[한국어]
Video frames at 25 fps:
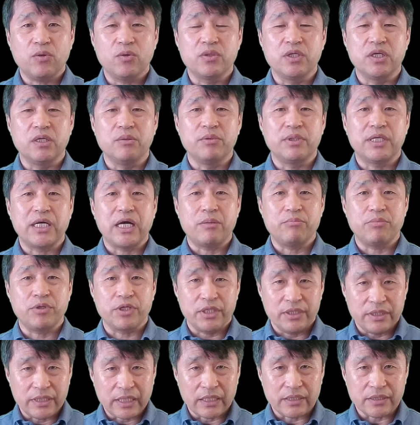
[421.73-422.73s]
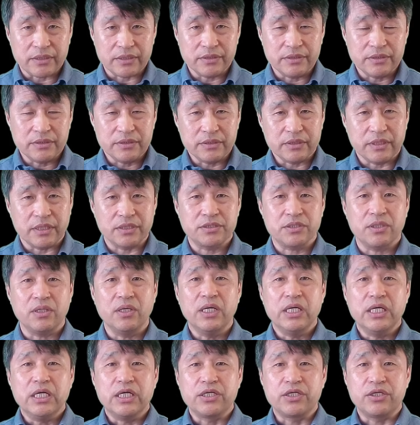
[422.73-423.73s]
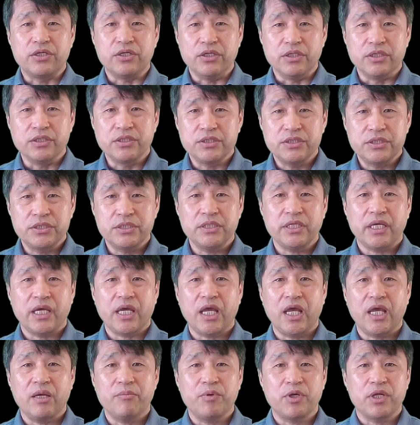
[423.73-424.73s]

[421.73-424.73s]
넘어가 버린다는 그래서 경시해